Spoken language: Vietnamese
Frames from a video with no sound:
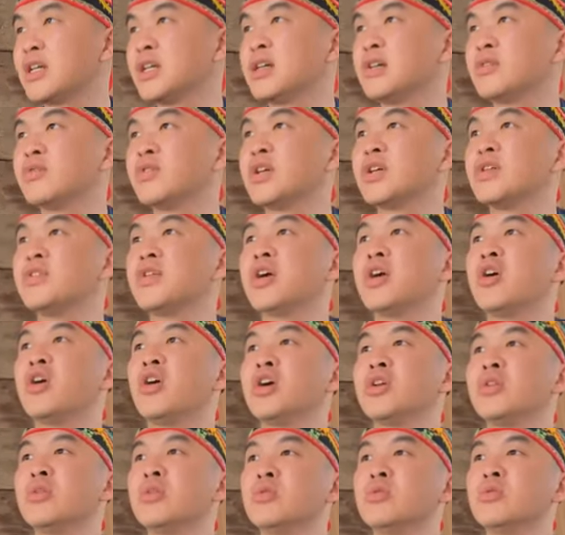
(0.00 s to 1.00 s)
phải phải phải
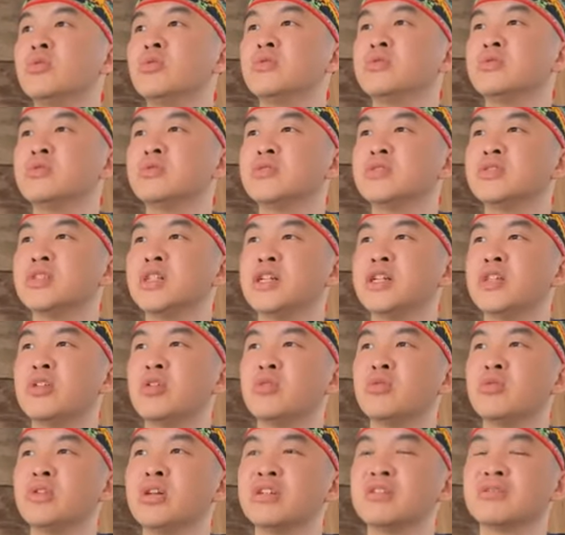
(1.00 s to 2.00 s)
hỏi đủ người
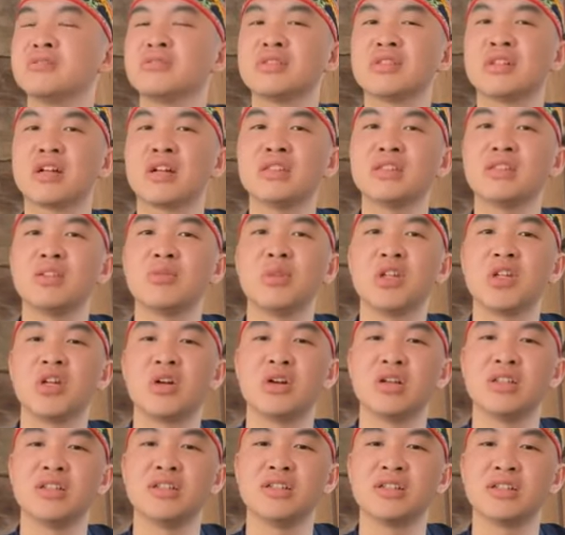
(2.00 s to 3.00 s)
nùng á khất nó mới
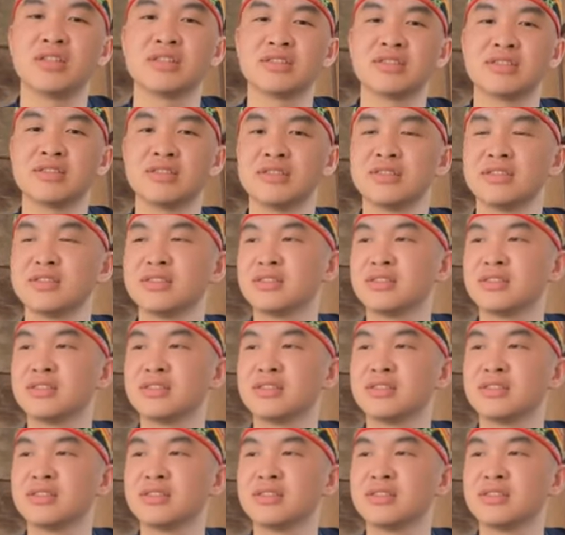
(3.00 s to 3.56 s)
khỏi được